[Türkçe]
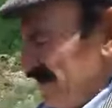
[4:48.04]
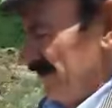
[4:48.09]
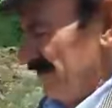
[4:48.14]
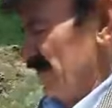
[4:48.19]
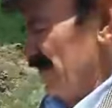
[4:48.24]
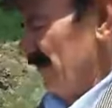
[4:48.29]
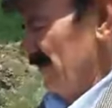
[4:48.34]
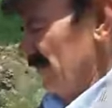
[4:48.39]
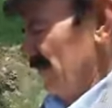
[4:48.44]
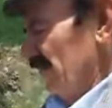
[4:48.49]

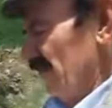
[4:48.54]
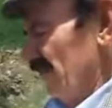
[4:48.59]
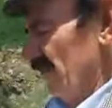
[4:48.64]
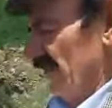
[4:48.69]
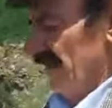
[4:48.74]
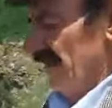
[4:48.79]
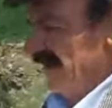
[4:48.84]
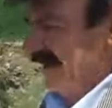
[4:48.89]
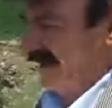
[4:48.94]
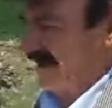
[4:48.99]
bir
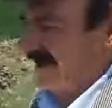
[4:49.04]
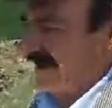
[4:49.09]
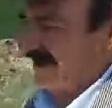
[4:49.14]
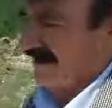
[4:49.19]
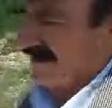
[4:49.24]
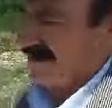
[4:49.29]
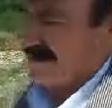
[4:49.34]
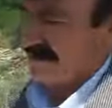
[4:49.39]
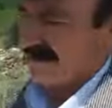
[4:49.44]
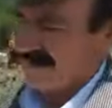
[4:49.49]
üstünde
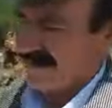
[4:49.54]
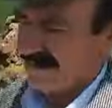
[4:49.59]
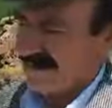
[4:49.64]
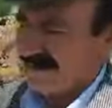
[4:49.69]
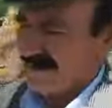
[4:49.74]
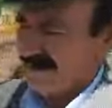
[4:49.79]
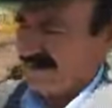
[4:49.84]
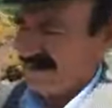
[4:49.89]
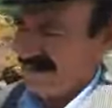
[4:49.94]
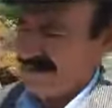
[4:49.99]

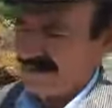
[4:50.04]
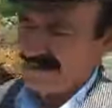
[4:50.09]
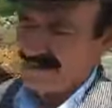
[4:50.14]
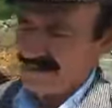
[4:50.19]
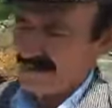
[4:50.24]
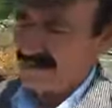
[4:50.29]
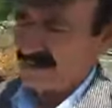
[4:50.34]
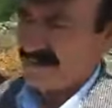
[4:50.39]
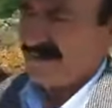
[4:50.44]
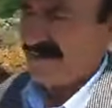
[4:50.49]
e,
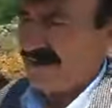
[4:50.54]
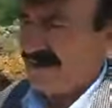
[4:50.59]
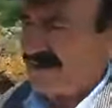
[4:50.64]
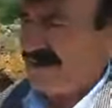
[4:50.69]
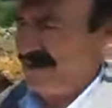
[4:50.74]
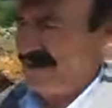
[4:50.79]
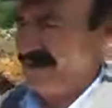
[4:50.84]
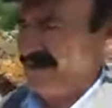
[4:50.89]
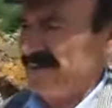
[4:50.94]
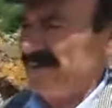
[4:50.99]
üstündeki
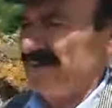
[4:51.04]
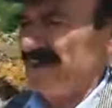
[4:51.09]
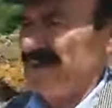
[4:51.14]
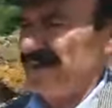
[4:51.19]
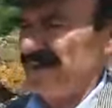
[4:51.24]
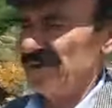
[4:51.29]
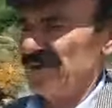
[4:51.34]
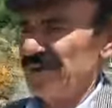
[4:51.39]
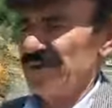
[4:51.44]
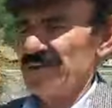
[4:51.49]
resim
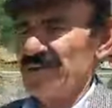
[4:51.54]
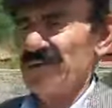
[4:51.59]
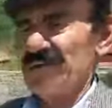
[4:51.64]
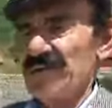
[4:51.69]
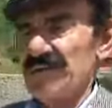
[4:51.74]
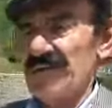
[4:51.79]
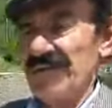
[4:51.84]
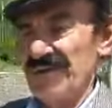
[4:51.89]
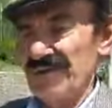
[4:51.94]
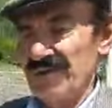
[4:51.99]
Melişah'ın
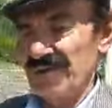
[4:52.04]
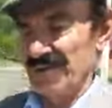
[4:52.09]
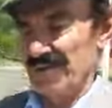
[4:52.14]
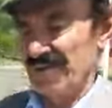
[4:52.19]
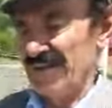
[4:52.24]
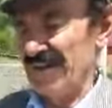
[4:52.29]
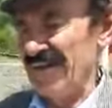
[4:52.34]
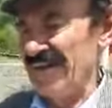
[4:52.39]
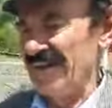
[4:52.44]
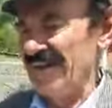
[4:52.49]
12
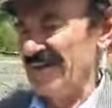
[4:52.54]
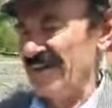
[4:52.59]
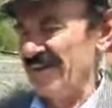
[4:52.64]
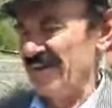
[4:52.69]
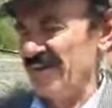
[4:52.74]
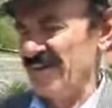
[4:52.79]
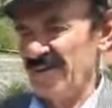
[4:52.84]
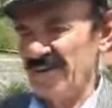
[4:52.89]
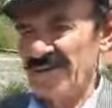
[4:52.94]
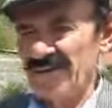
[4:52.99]
yaşında
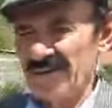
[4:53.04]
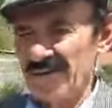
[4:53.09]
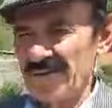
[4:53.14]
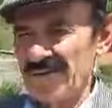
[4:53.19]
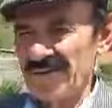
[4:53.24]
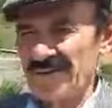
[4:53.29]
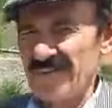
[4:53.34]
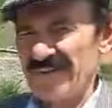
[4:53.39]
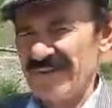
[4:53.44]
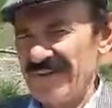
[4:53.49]
olduğu
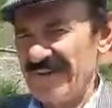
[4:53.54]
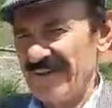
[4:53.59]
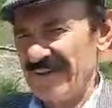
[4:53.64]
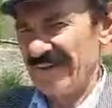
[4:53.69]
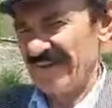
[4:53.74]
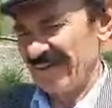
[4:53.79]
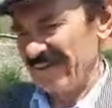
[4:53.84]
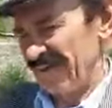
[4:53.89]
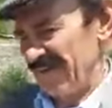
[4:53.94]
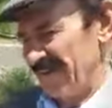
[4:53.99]
bir de
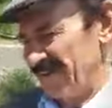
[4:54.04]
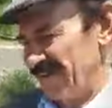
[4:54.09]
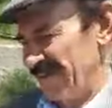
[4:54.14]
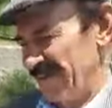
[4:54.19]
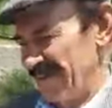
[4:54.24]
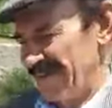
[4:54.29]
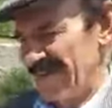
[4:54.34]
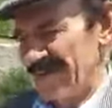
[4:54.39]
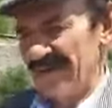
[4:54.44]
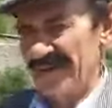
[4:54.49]

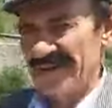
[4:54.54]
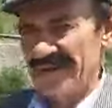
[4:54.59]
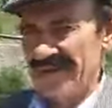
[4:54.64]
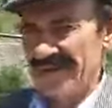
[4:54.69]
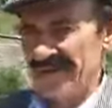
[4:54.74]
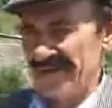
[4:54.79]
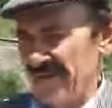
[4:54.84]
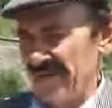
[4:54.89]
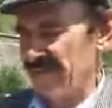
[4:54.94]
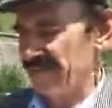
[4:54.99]
Alparslan'ın
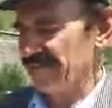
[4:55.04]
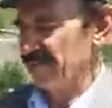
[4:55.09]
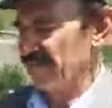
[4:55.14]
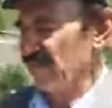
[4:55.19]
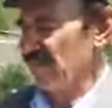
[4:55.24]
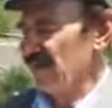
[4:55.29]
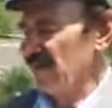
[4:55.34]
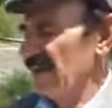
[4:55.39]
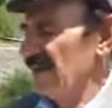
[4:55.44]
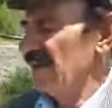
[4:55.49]
resmi.
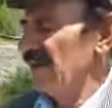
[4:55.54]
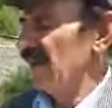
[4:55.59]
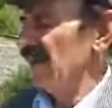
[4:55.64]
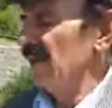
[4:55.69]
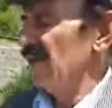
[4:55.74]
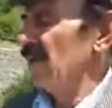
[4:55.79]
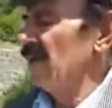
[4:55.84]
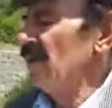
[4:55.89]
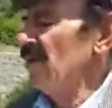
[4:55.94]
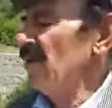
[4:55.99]

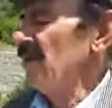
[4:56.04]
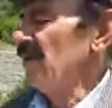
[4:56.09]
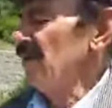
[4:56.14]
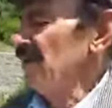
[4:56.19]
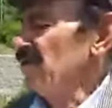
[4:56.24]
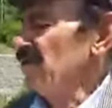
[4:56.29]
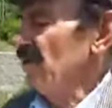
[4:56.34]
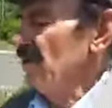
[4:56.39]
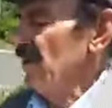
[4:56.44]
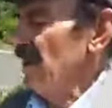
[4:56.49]
Ondan
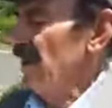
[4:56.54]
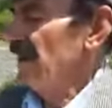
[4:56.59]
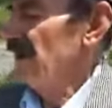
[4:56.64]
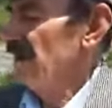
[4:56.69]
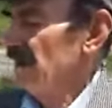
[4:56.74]
sonra